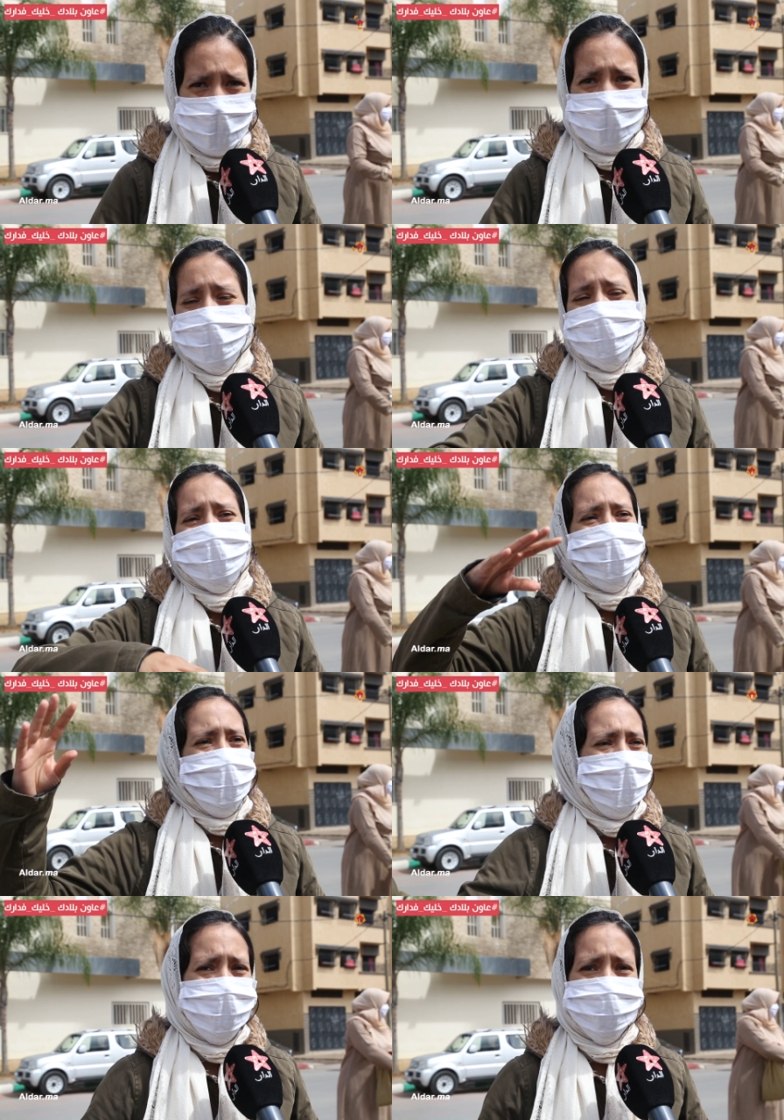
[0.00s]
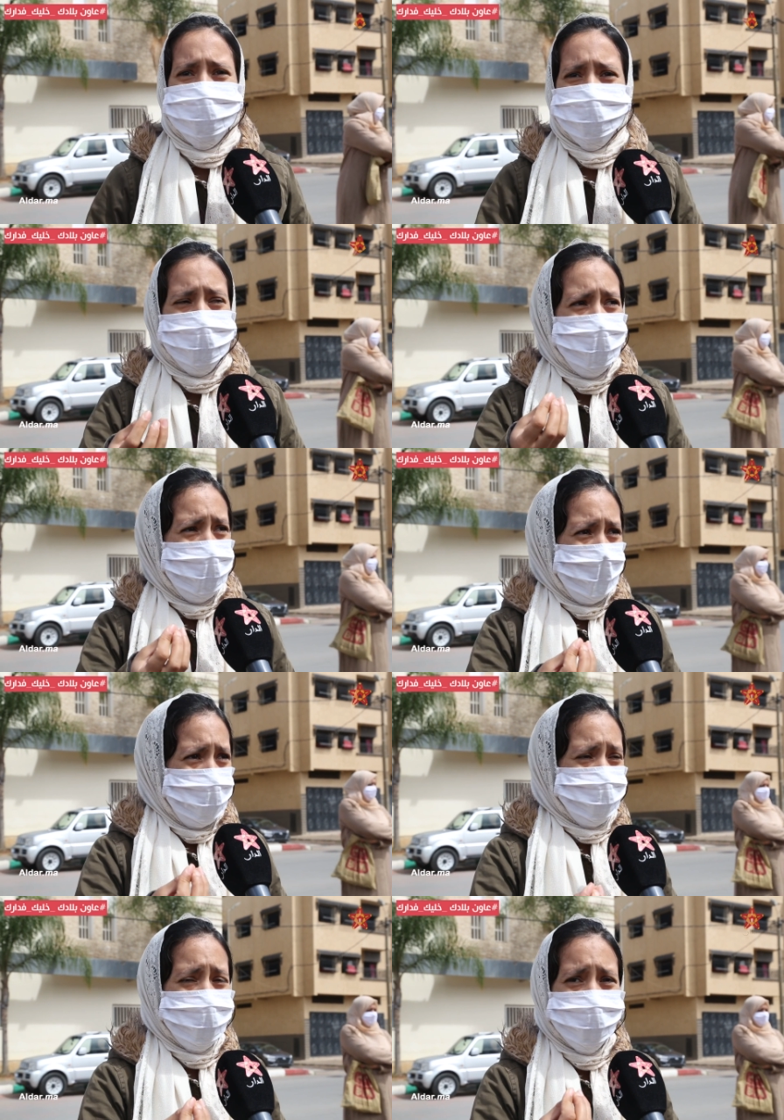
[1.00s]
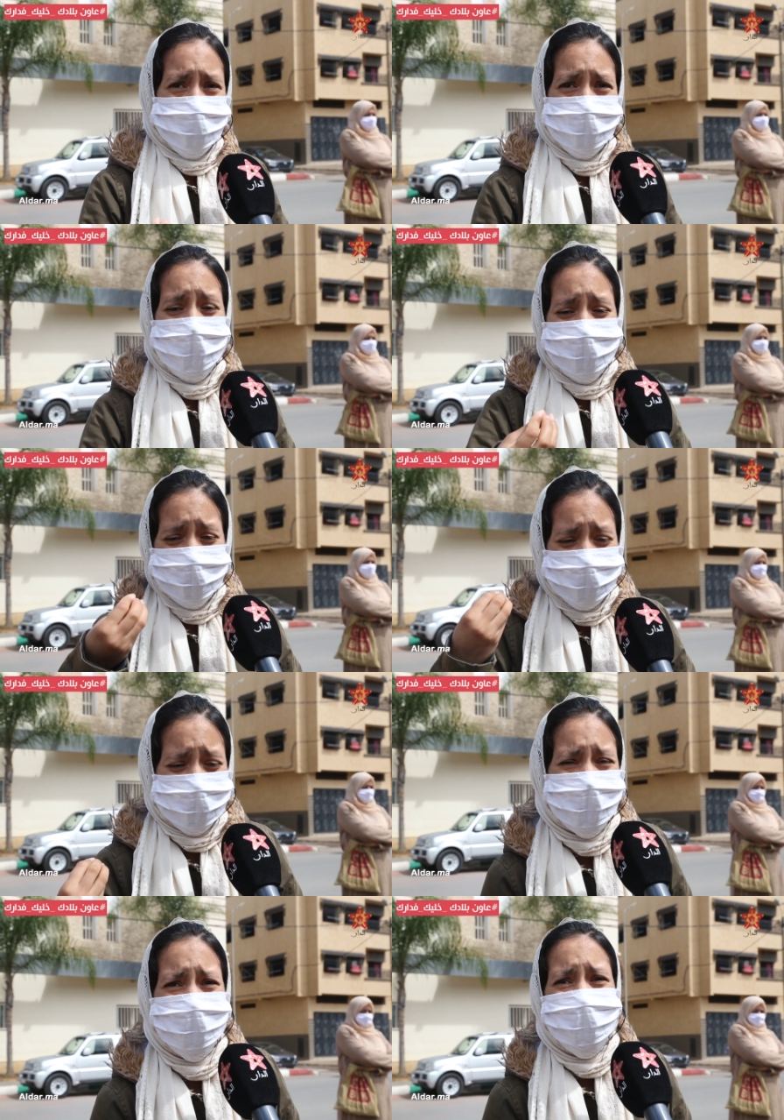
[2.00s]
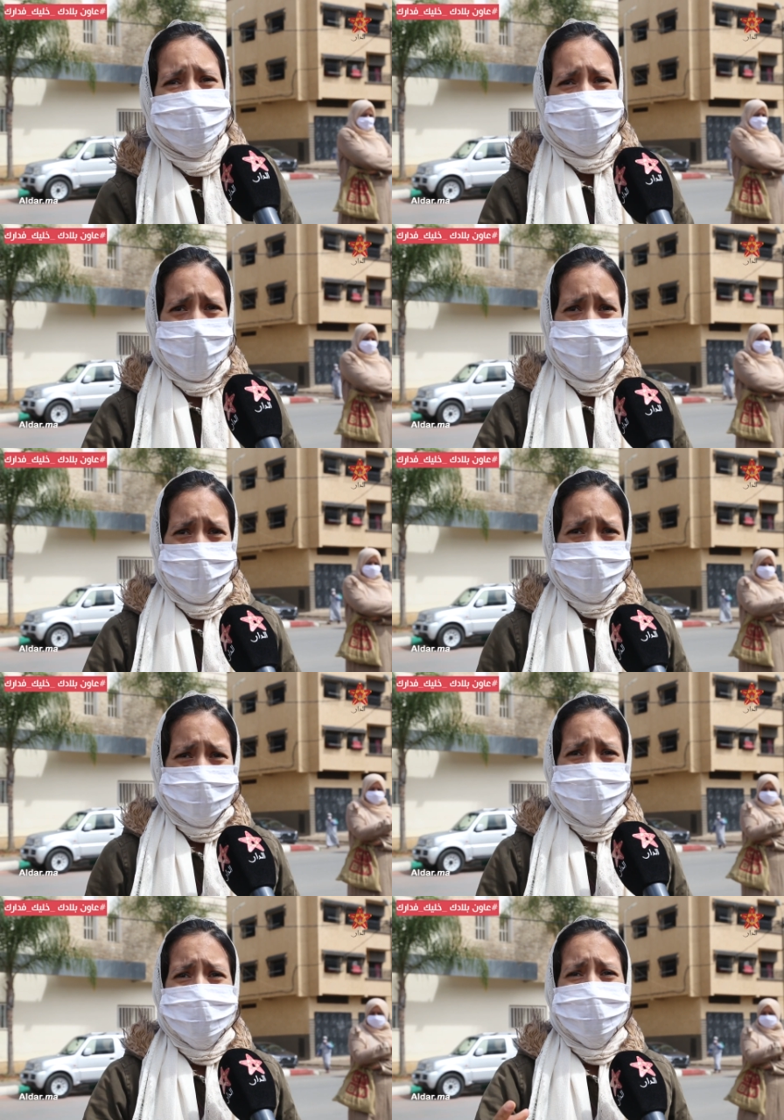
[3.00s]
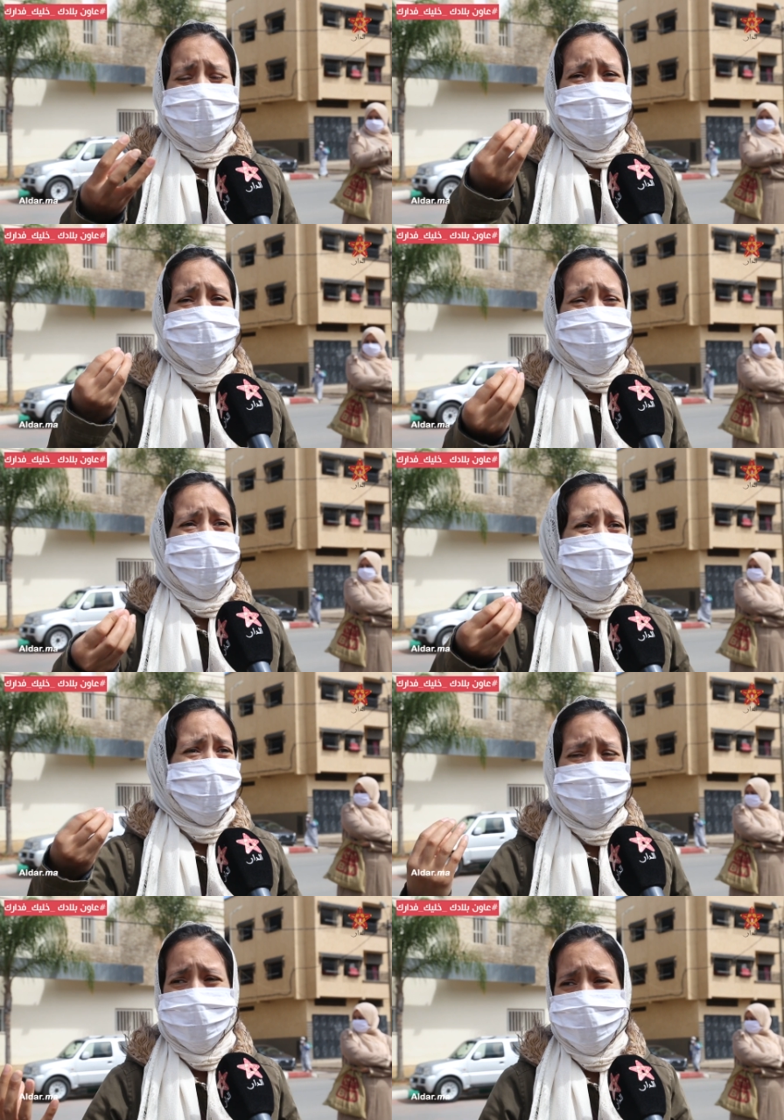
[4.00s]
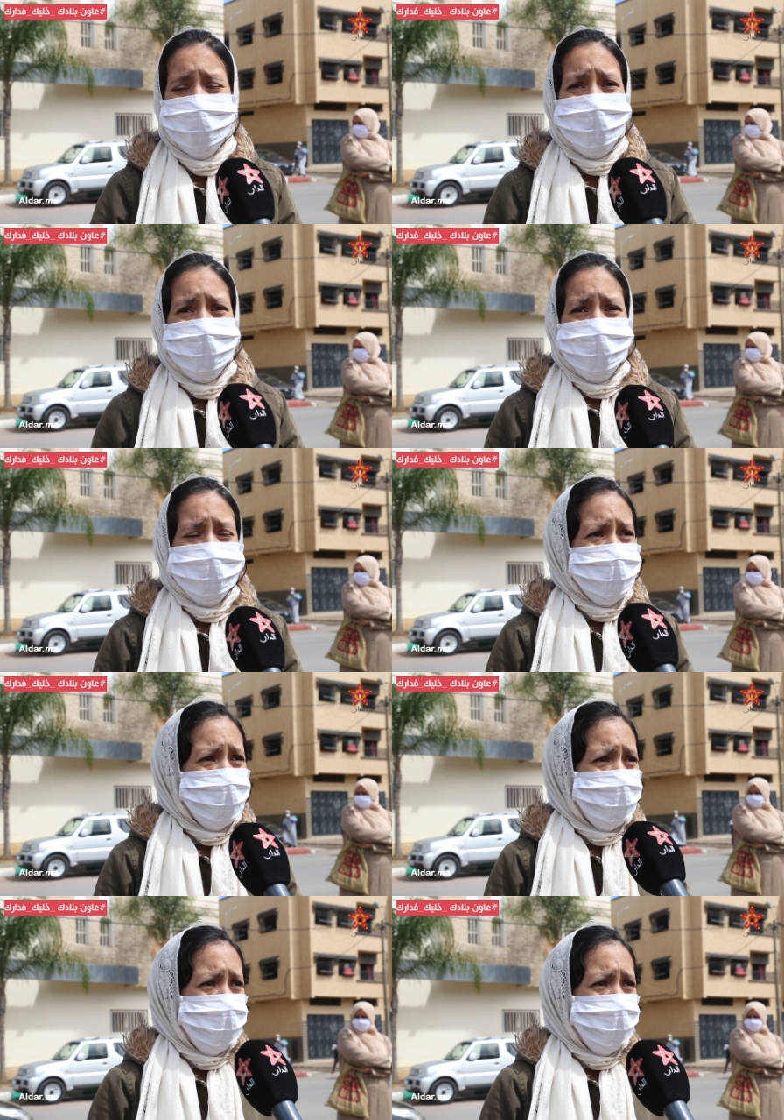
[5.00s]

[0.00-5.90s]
اغلبيه الامهات عندهم عندهم مستويات جد ضعيفه عندهم آه، آه،